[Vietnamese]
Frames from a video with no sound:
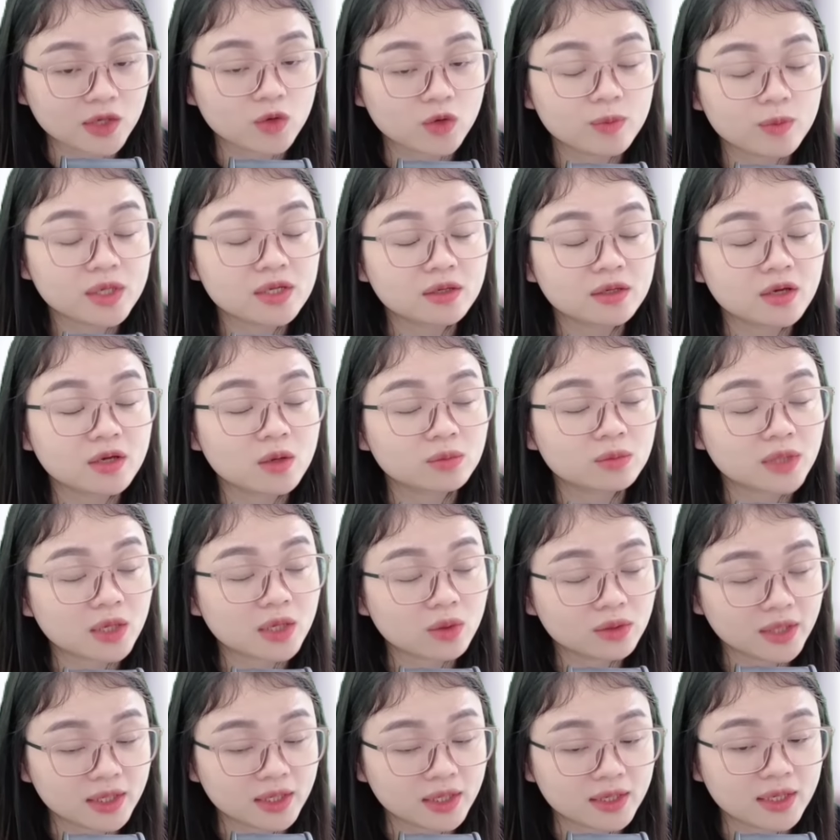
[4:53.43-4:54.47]
Anh có biết những nơi
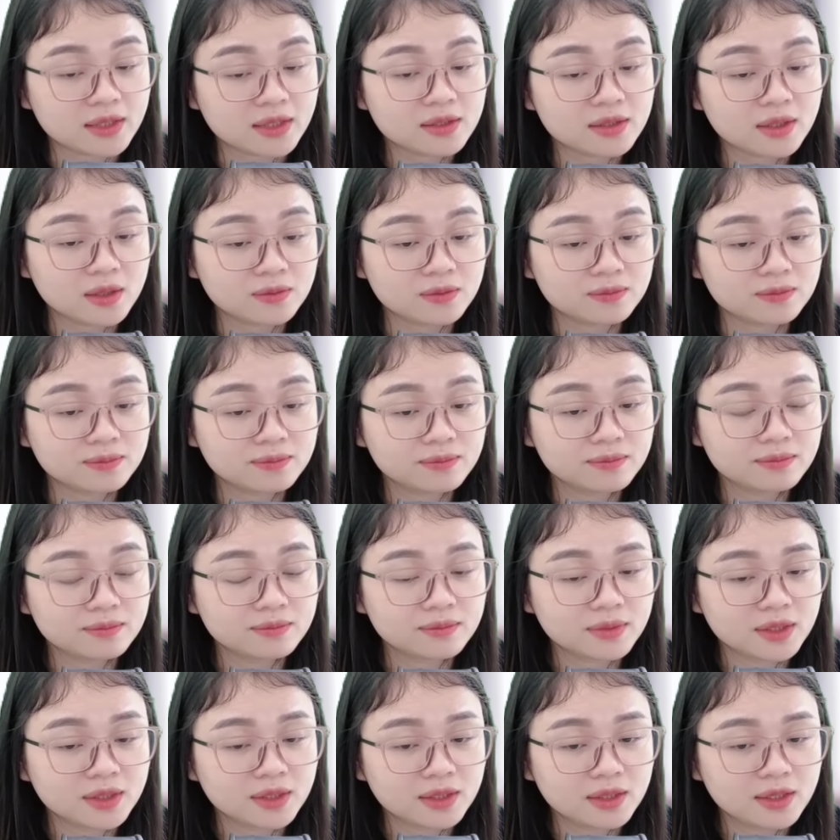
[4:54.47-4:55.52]
ông ta có thể đến không?
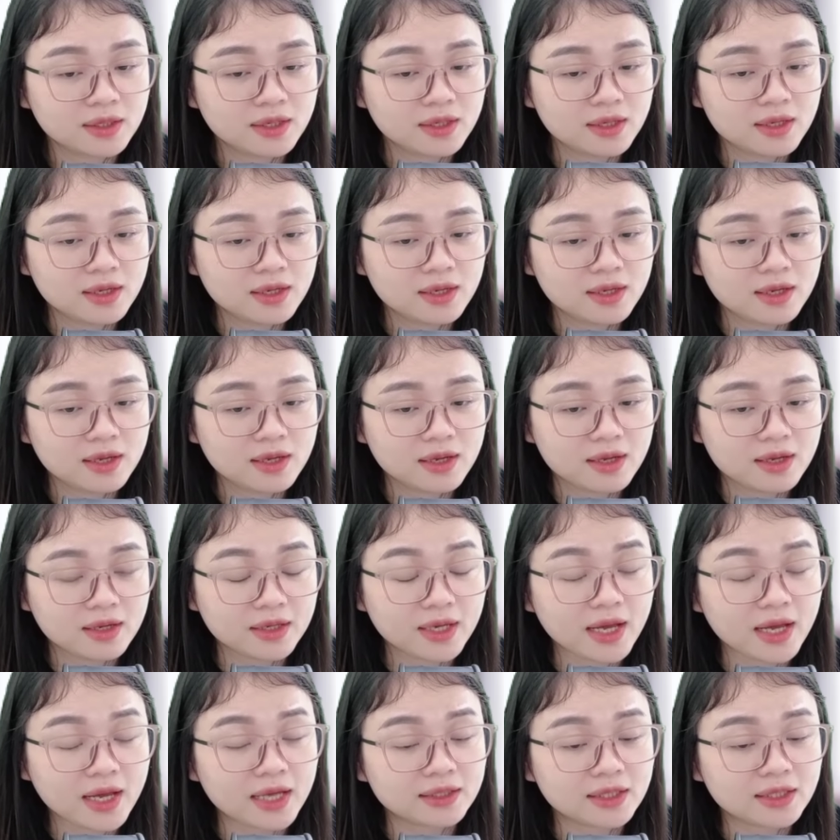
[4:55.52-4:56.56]

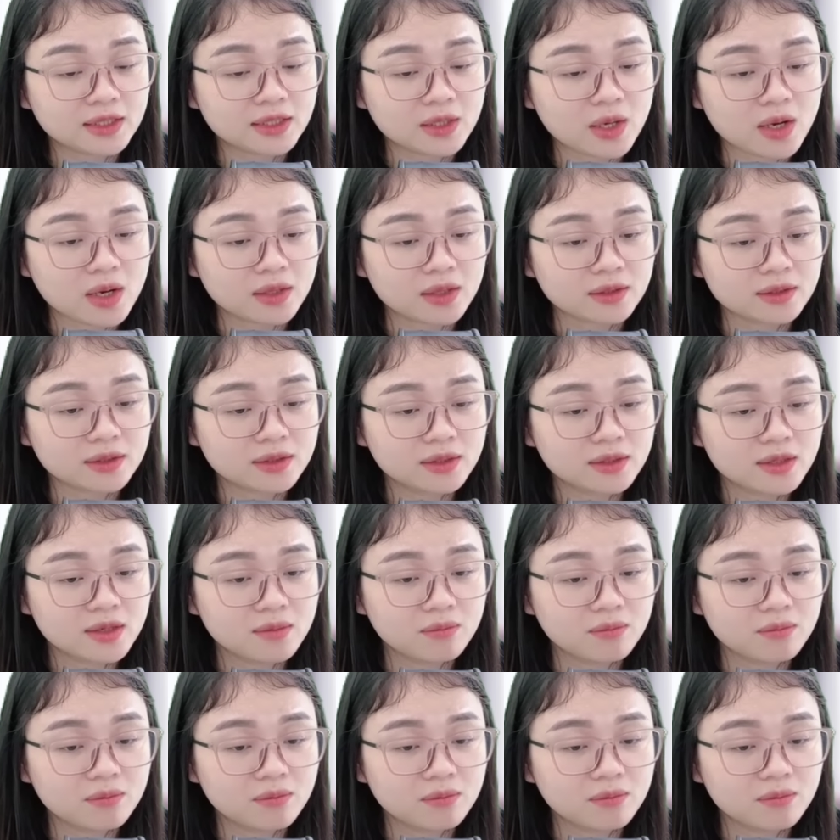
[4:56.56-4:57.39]
Nghe Hải Thịnh hỏi